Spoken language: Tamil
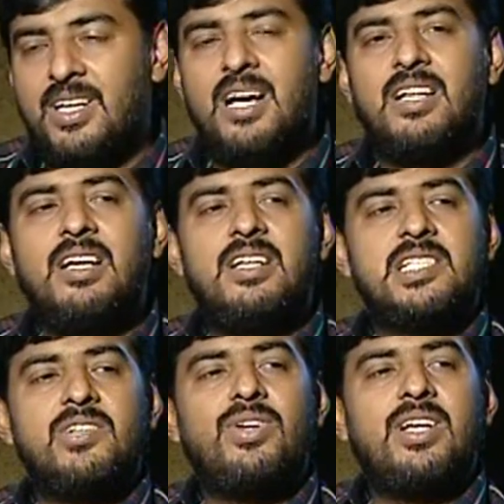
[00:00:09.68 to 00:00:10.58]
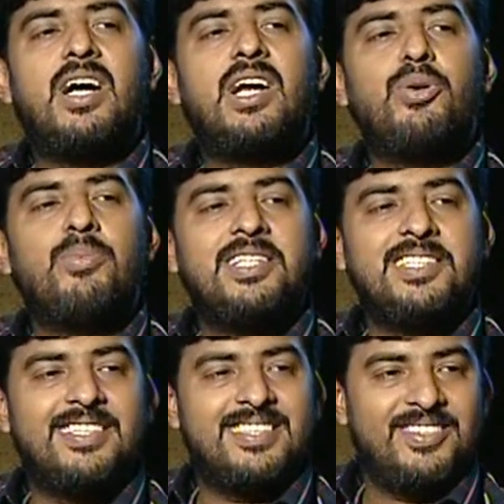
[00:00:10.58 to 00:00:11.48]
நாங்கள் தான் கிறிஸ்தவர்களை காட்டிலும்
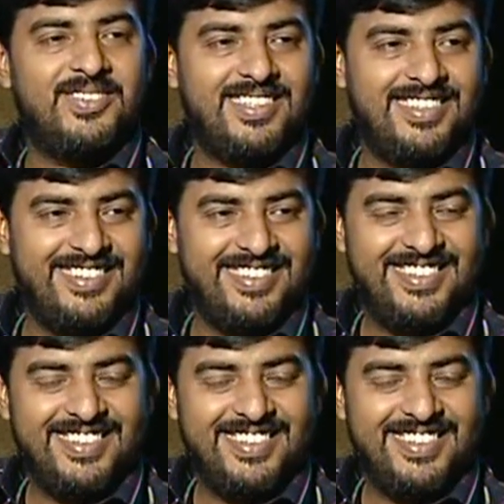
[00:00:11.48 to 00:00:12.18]
அதிக கிறிஸ்தவர்கள்